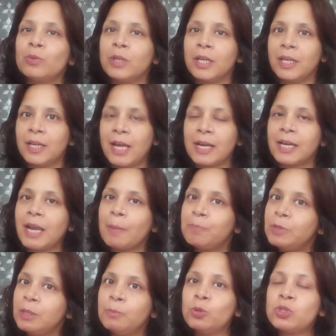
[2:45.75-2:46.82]
अगर आप
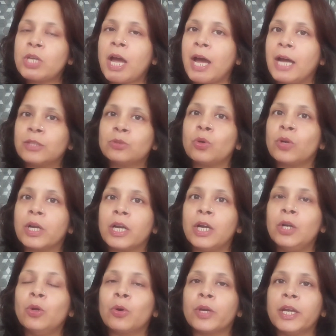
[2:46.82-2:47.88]
नींबू से हाथ को
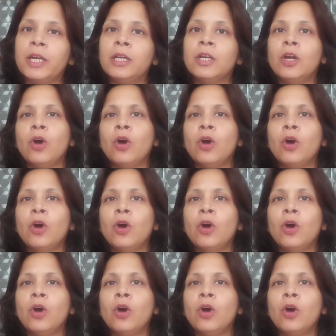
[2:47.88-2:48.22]
रगड़ लोगे